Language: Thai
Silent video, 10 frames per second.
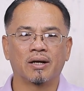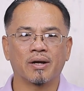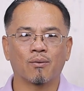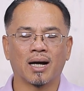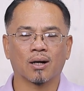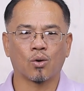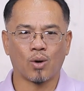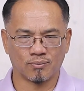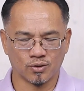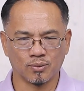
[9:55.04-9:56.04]
เรียกว่าค
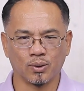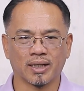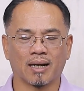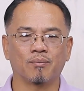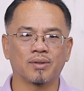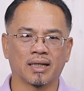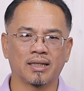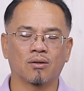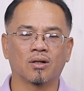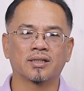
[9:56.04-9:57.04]
วามสมดุลครับ อย่าง
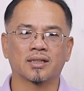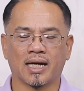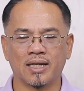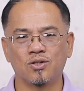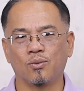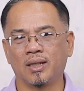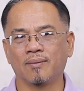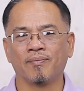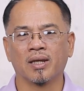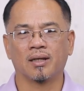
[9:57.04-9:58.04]
นี้ก็จะใช้ชีวิต
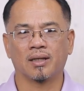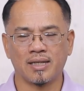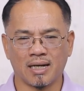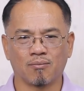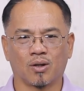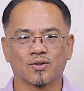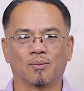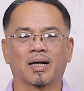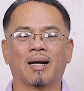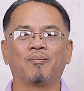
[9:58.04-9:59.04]
ได้อย่างเหมาะส
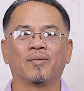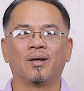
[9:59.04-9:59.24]
มครับ